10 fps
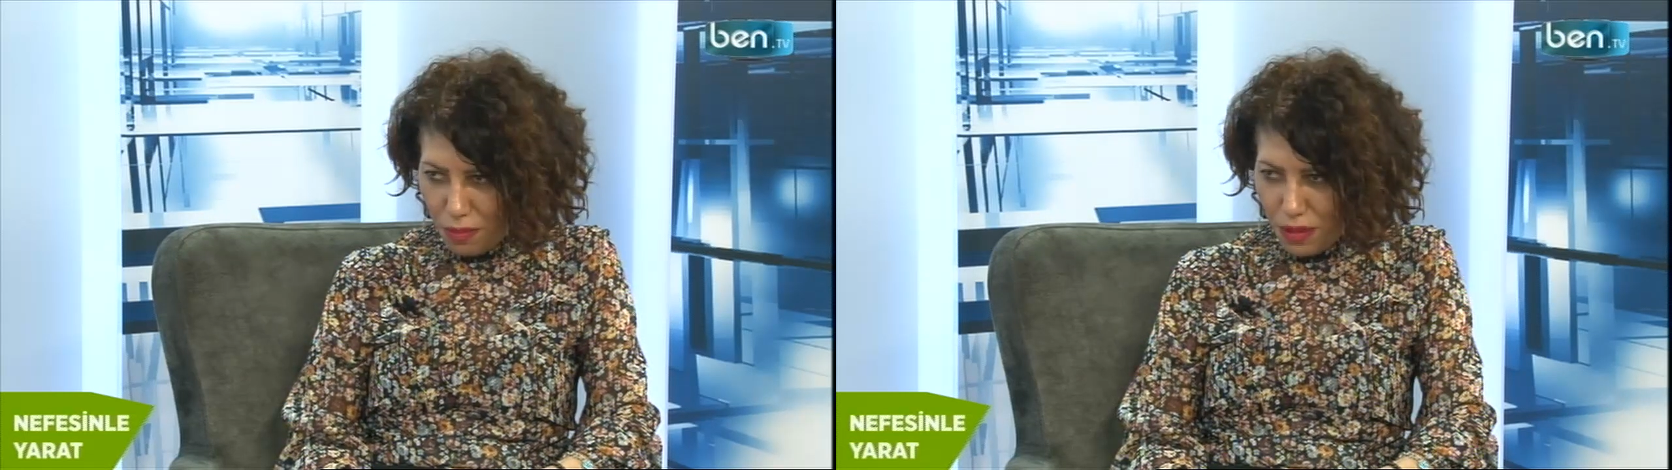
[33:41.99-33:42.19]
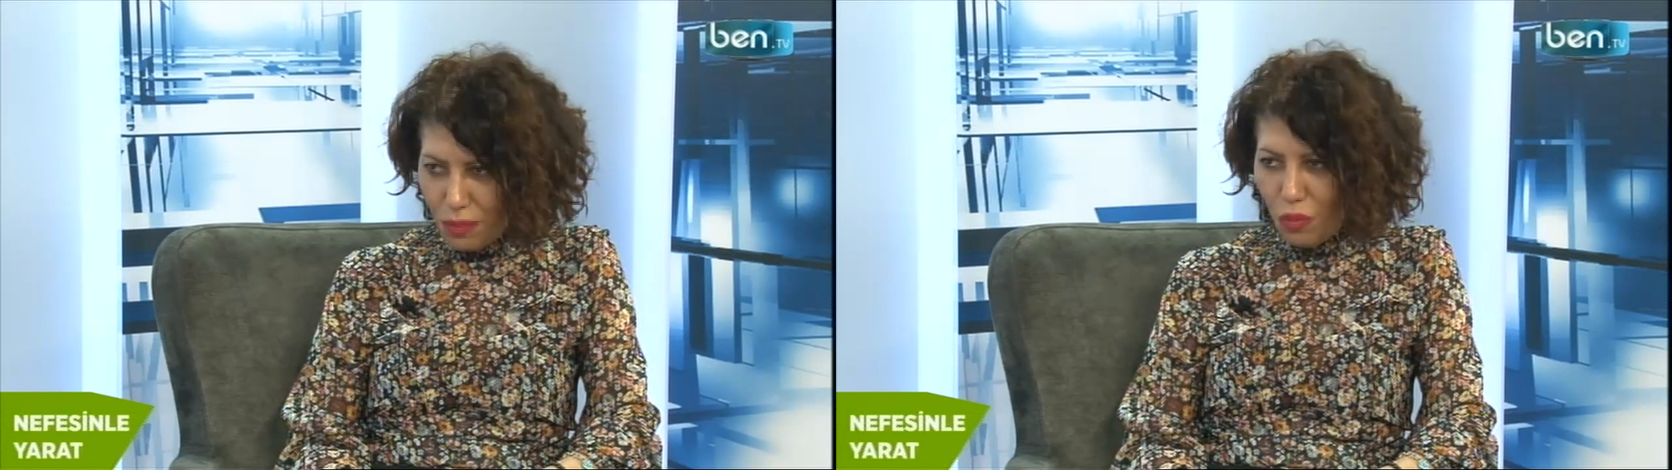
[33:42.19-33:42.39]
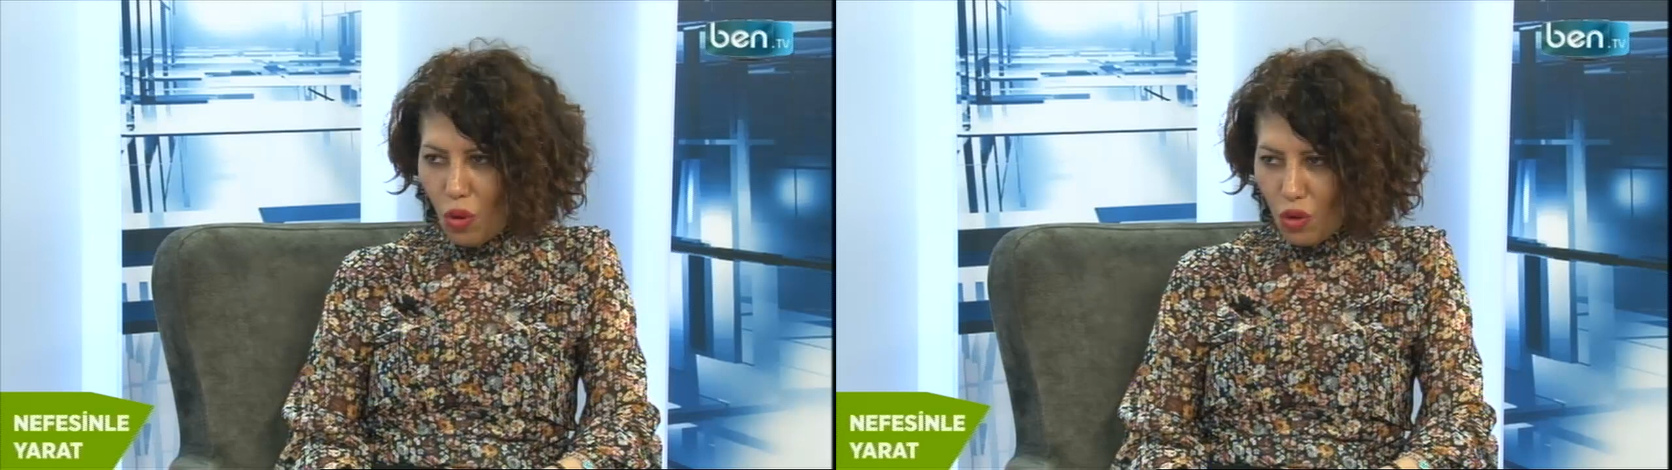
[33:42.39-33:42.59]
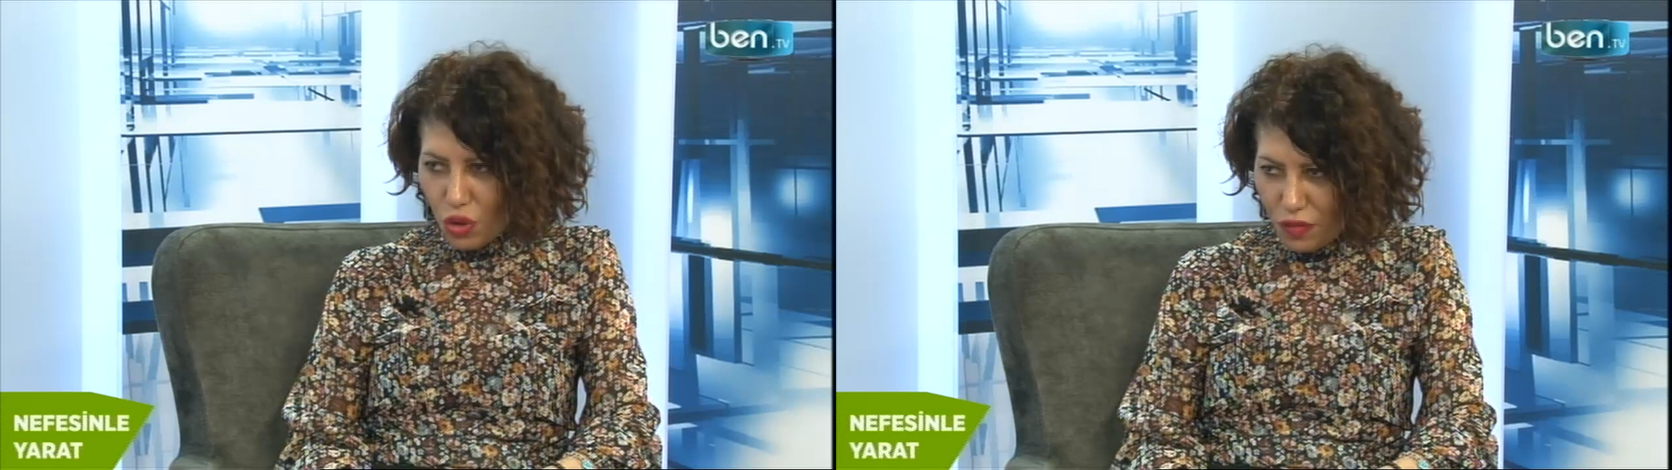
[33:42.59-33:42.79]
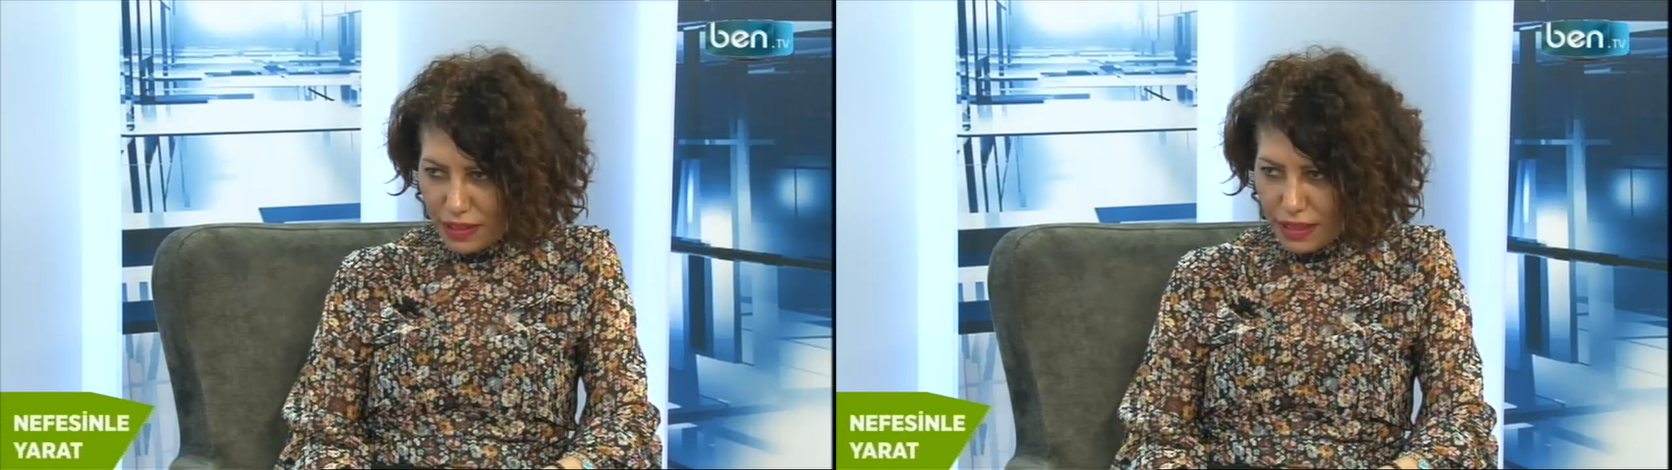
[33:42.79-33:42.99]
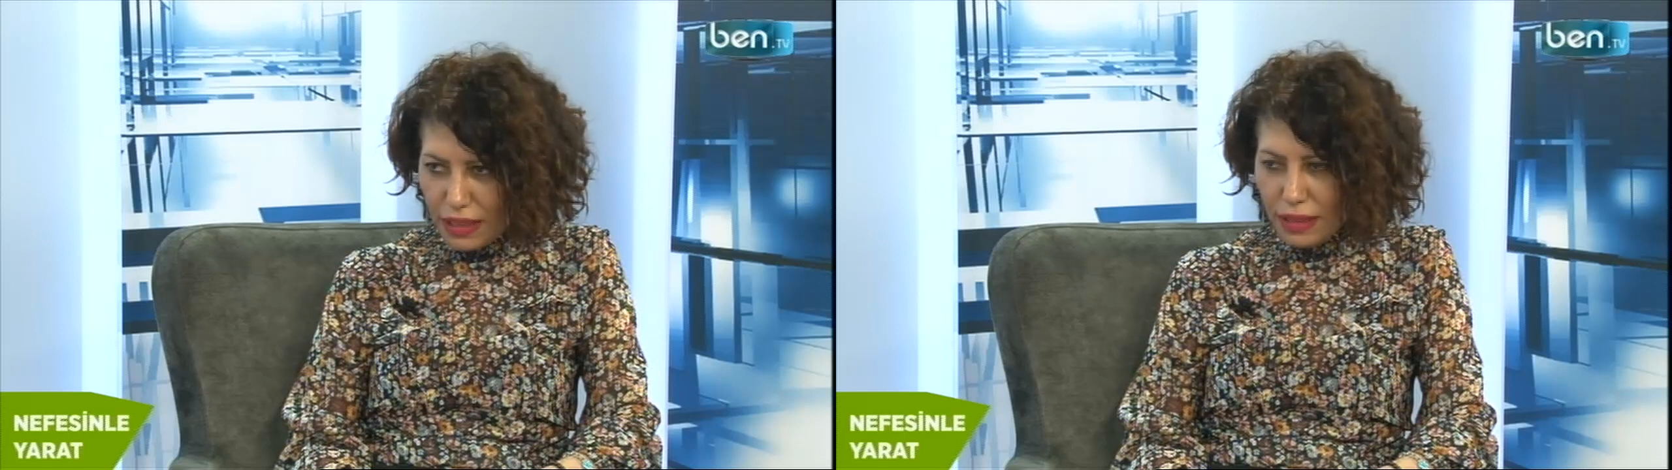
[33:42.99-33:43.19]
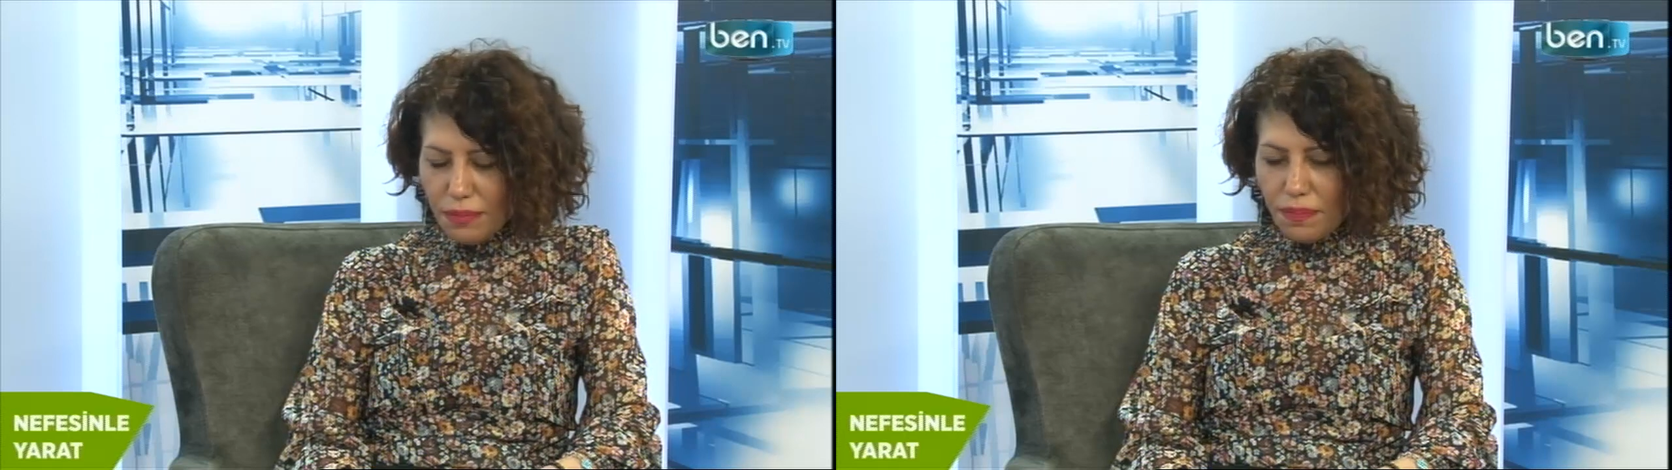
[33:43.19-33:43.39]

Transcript: bir Bornova'da.